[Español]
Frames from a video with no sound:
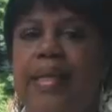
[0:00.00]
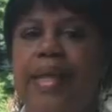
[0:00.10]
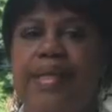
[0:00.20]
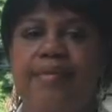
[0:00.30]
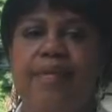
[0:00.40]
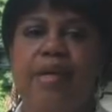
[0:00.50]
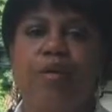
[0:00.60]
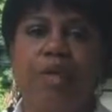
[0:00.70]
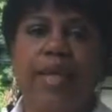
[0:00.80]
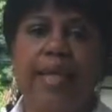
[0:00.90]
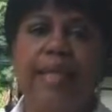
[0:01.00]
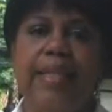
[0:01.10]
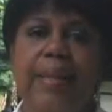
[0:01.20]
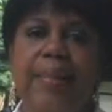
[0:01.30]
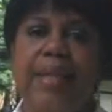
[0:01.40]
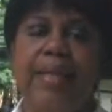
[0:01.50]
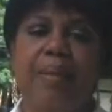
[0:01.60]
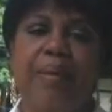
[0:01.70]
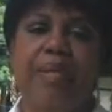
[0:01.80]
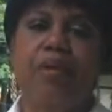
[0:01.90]
La inseguridad en el
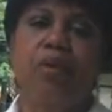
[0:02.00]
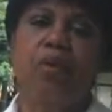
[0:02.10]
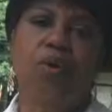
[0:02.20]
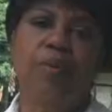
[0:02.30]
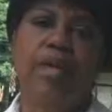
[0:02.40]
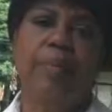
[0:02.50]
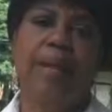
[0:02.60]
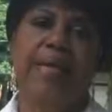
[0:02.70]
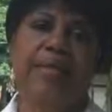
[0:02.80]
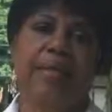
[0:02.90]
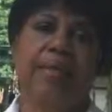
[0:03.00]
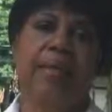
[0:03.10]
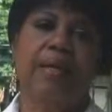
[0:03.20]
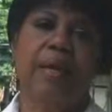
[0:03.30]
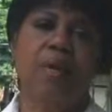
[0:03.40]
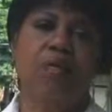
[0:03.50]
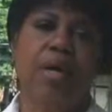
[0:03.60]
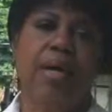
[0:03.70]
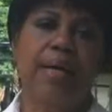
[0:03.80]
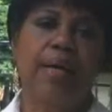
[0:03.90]
departamento del Valle del
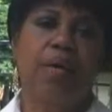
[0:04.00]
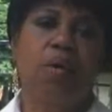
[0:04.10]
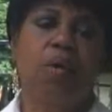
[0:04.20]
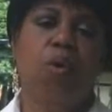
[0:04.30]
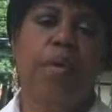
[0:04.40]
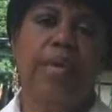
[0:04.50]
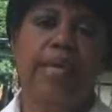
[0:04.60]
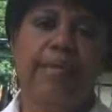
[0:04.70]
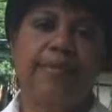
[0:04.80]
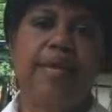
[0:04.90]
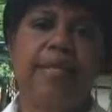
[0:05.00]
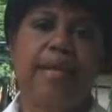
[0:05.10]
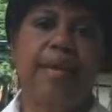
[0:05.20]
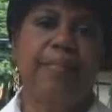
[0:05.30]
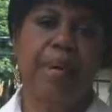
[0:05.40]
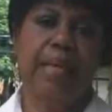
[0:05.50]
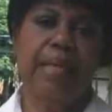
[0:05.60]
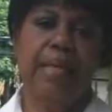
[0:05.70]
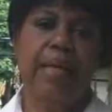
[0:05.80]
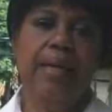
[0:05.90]
Cauca obedece en gran
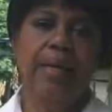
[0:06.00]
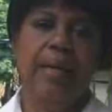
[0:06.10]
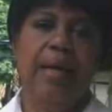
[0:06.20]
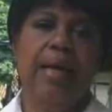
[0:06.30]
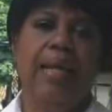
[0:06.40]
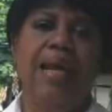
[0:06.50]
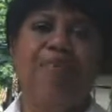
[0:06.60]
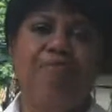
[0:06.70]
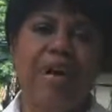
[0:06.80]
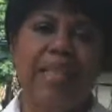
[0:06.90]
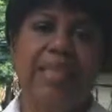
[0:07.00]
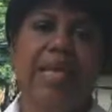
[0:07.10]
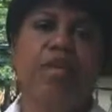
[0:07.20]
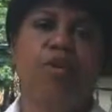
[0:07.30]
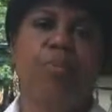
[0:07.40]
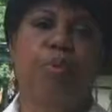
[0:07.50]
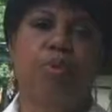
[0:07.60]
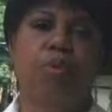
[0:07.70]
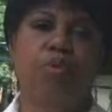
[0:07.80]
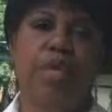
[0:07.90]
manera a la falta de
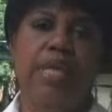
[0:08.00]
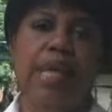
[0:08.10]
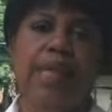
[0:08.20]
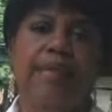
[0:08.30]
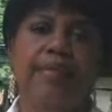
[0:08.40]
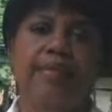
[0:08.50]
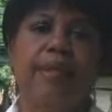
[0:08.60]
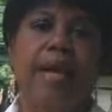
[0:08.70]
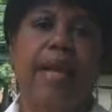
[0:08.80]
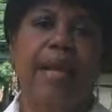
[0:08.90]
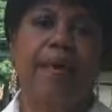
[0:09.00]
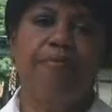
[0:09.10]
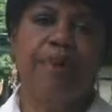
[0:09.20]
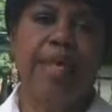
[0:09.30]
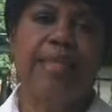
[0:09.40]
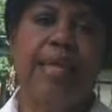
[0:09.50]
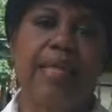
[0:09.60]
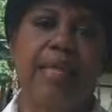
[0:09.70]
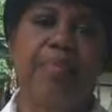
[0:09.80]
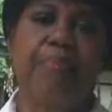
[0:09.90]
oportunidades, a la
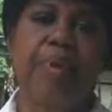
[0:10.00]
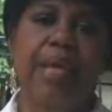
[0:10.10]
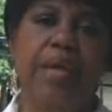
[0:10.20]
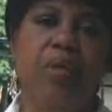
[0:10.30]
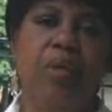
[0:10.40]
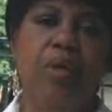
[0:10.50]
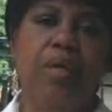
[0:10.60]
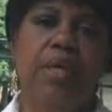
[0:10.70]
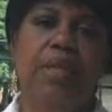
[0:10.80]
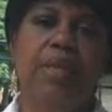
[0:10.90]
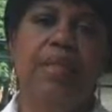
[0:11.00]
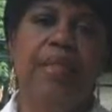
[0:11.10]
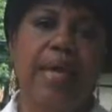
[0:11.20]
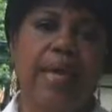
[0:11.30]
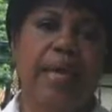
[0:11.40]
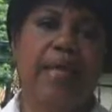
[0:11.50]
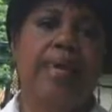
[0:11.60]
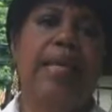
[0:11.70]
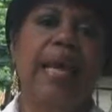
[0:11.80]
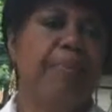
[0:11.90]
falta de empleo y de
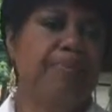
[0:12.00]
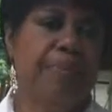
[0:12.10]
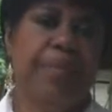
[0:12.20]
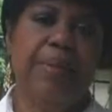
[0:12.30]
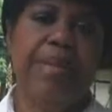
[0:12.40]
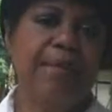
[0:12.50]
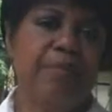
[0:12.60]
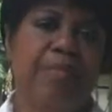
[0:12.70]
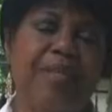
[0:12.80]
que las